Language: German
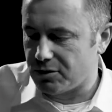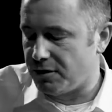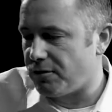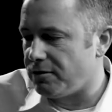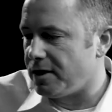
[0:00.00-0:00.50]

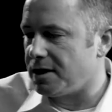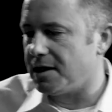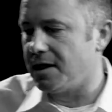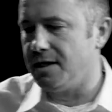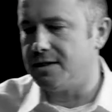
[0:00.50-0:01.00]
eine
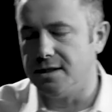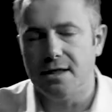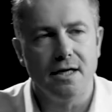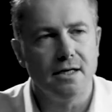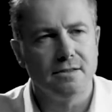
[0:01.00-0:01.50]
vollwertige
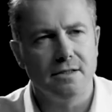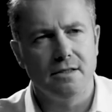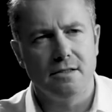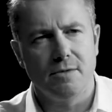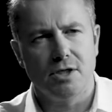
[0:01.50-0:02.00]
NC-Achse
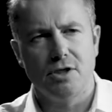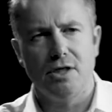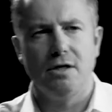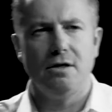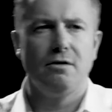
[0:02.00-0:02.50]
in der
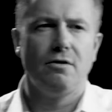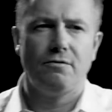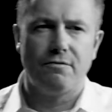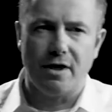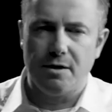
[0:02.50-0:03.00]
Maschine,
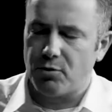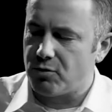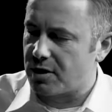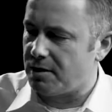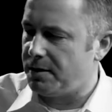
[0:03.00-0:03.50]
frei
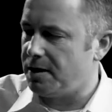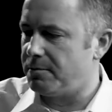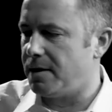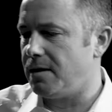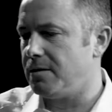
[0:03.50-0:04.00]

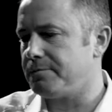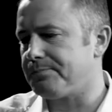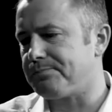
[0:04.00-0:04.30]
programmierbar.